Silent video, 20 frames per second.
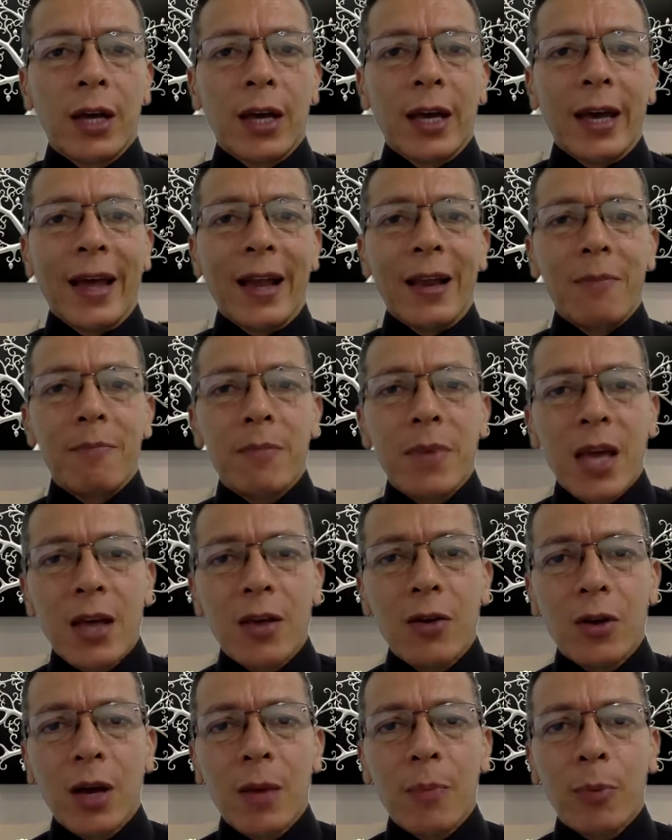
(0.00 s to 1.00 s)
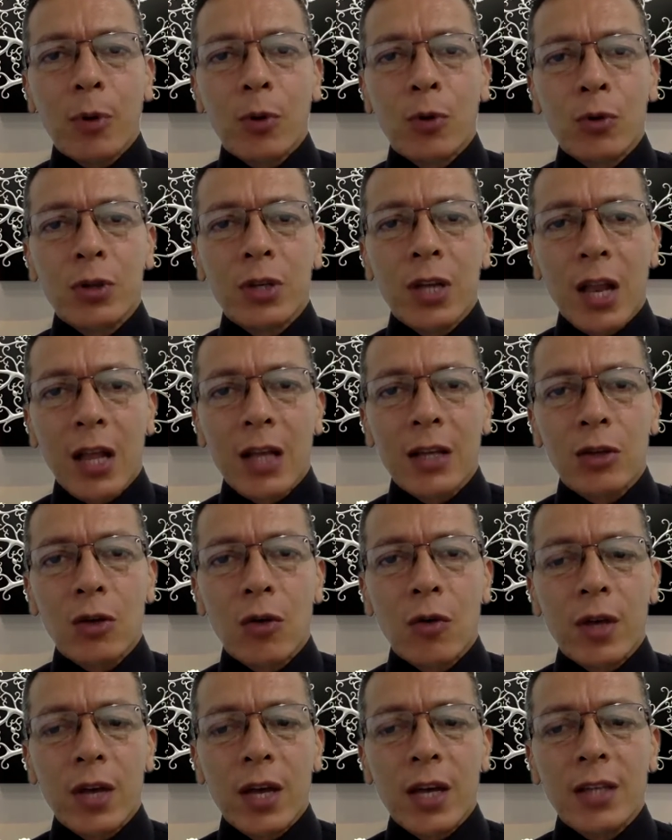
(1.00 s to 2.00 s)
El miedo que produce la
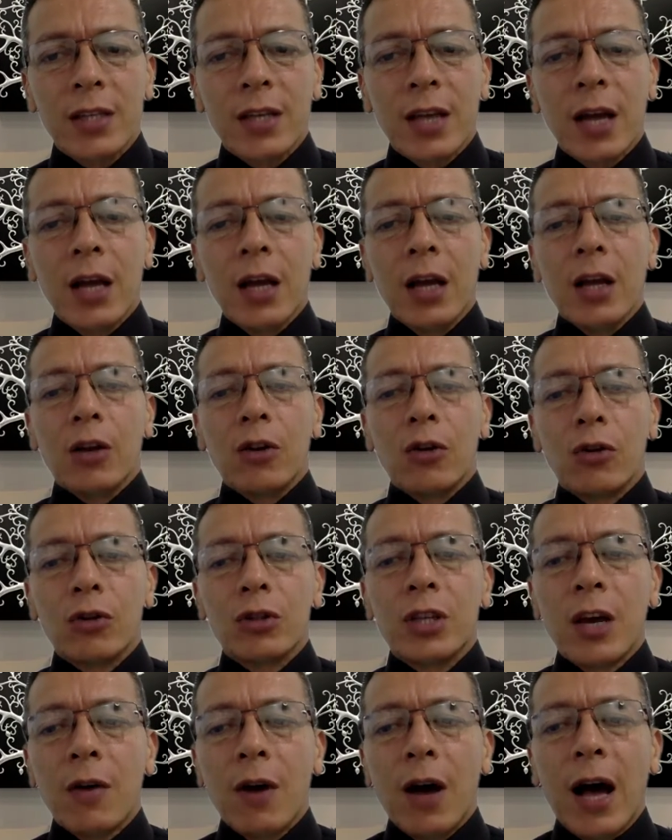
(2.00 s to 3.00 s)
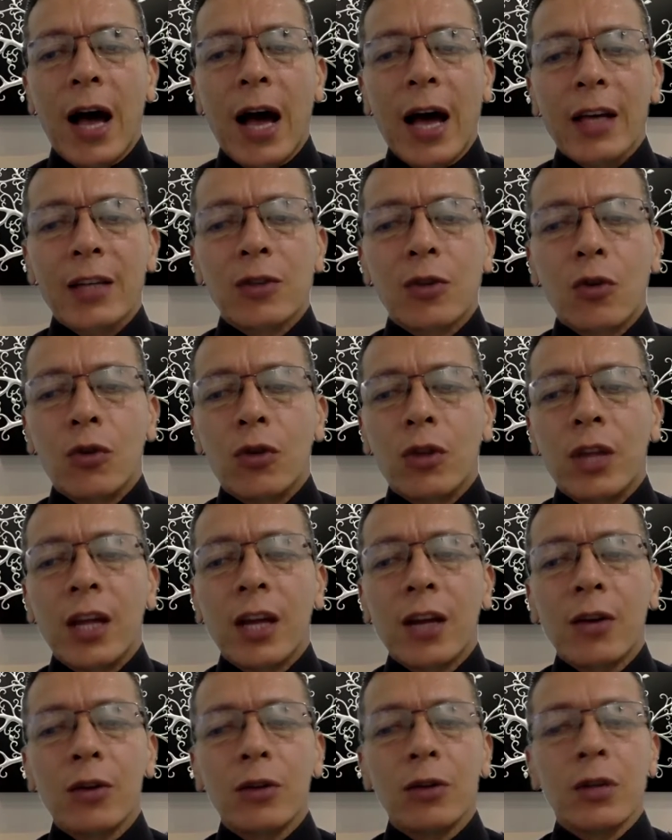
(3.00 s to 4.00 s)
desobediencia nos lleva a
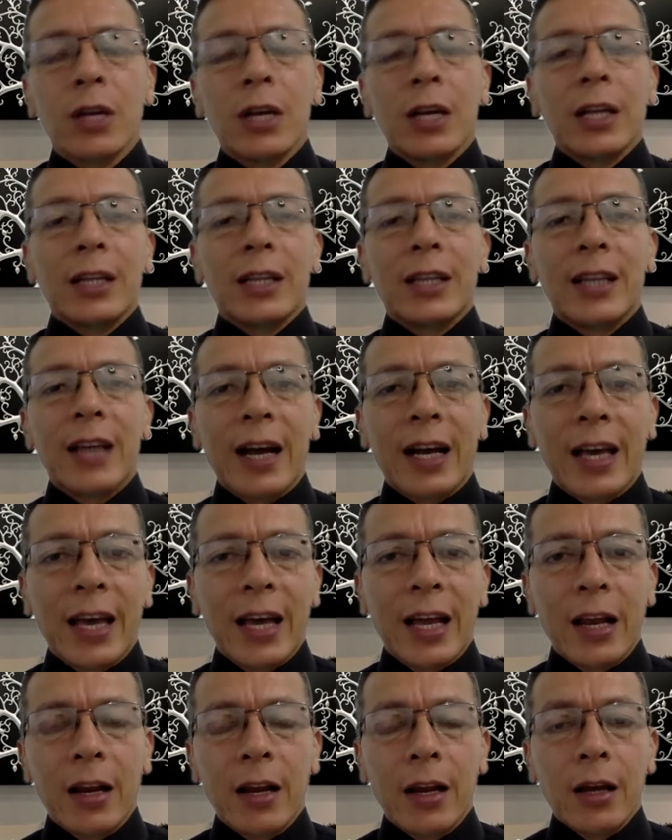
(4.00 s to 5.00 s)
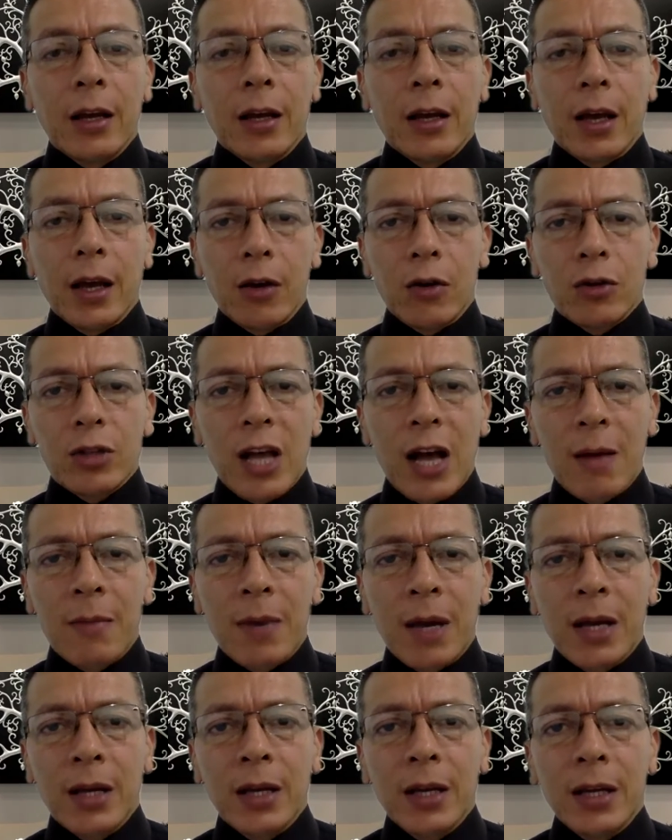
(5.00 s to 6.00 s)
escondernos de aquel que nos
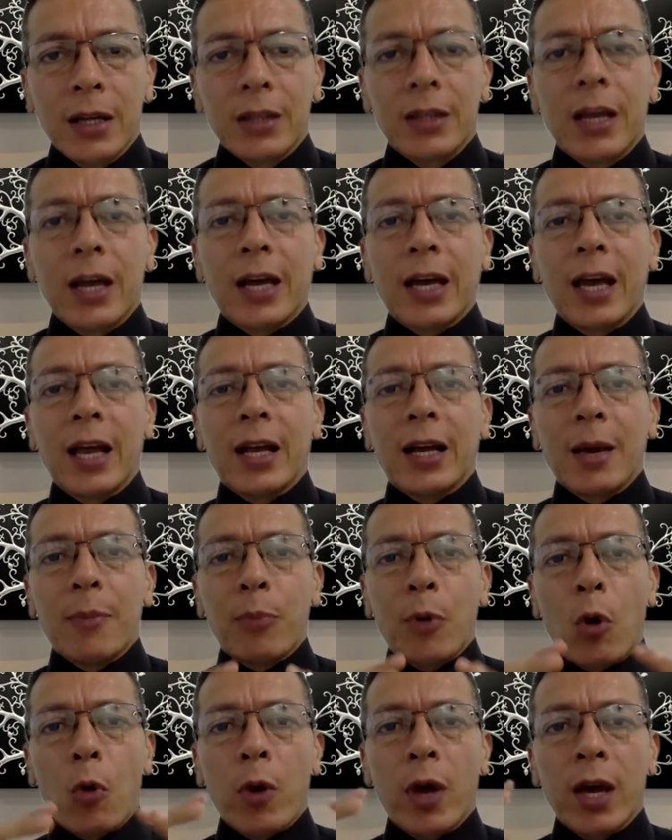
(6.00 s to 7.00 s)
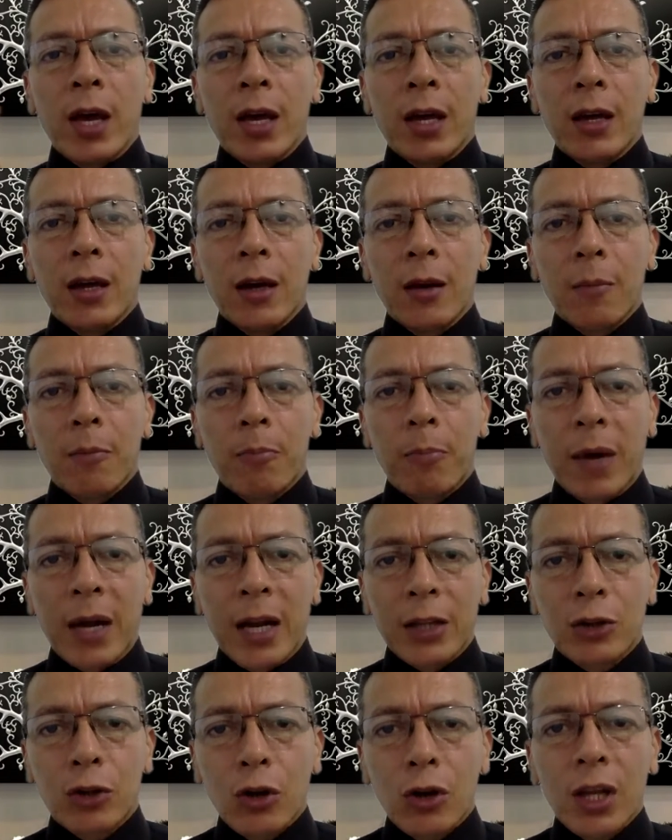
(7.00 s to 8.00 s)
ama, de aquel que provee
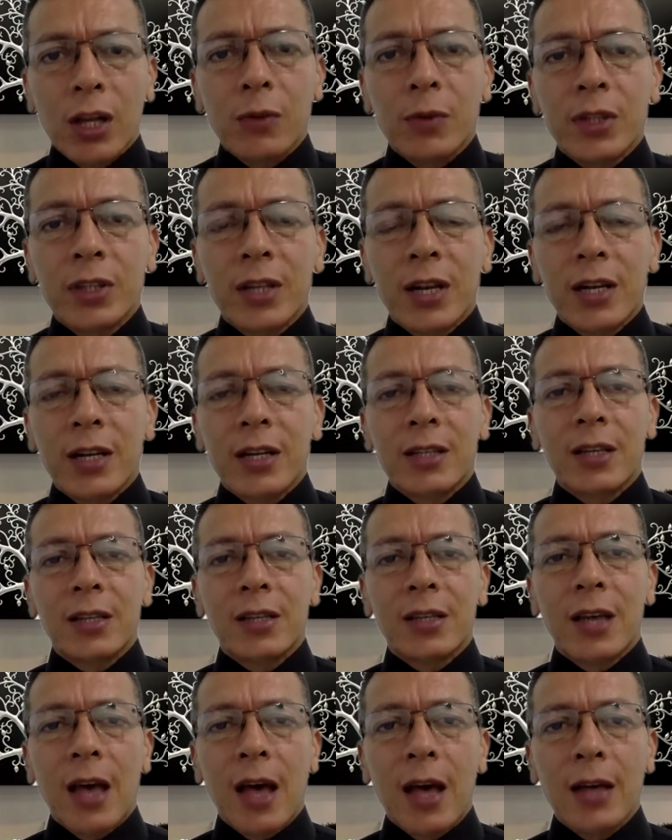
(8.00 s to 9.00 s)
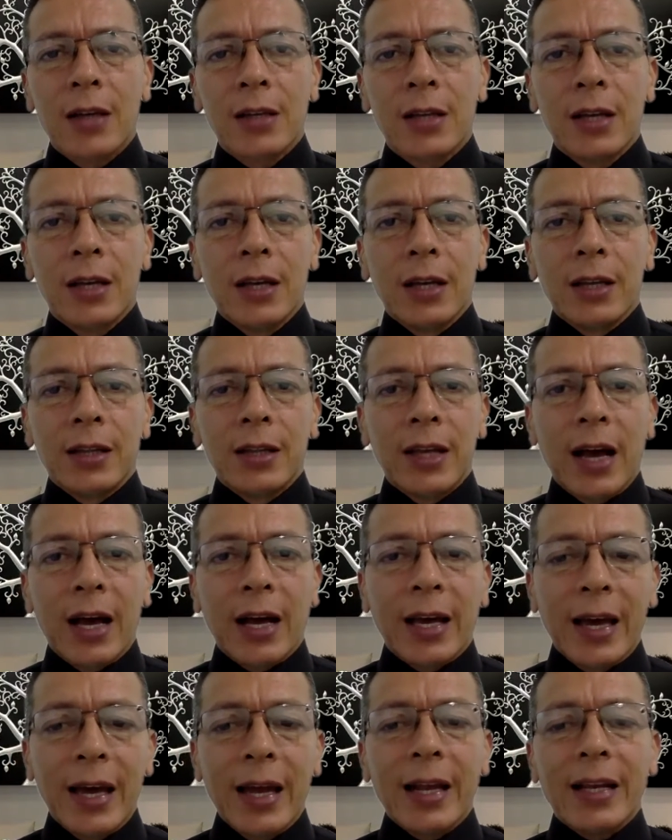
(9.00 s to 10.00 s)
para todas nuestras necesidades, de
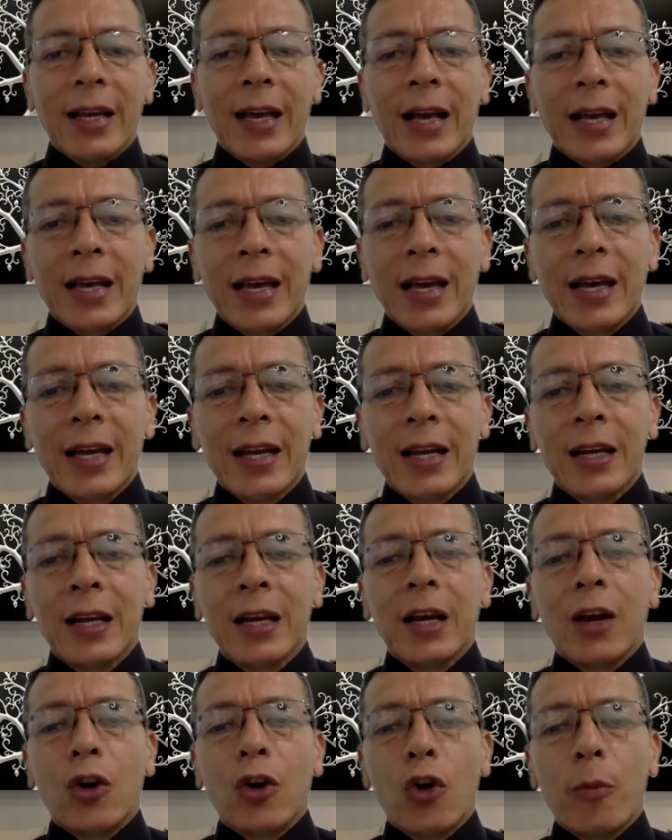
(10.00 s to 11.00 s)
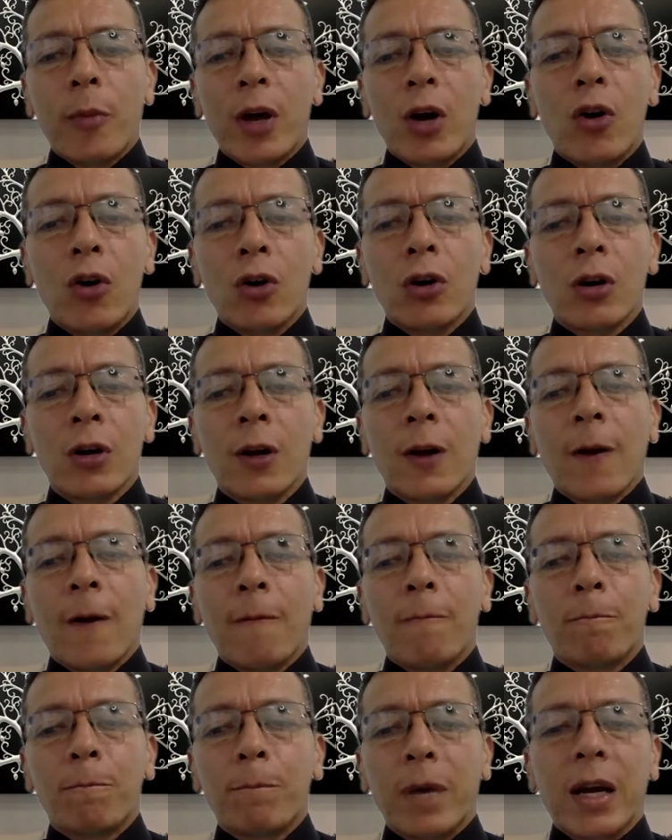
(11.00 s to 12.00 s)
aquel que quiere lo mejor
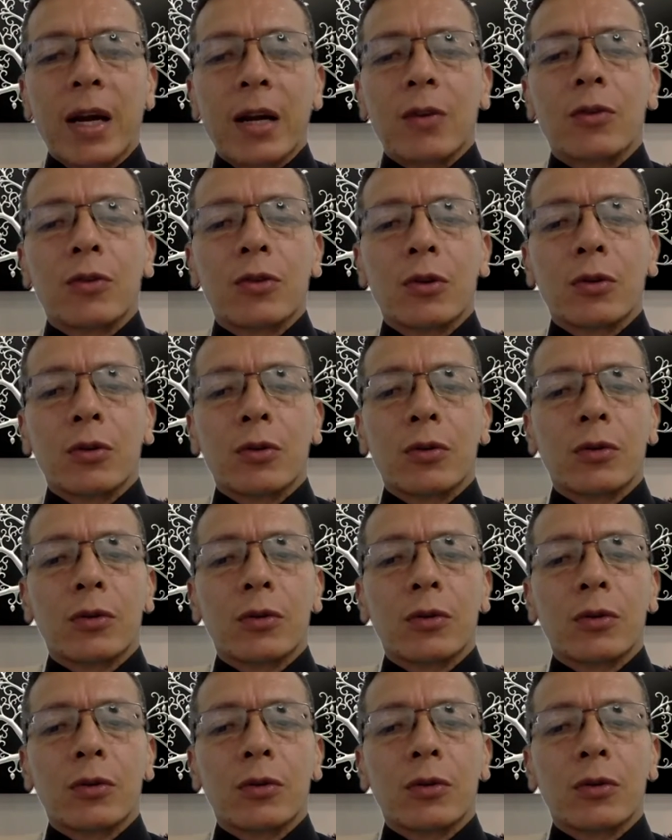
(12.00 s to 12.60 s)
para nosotros.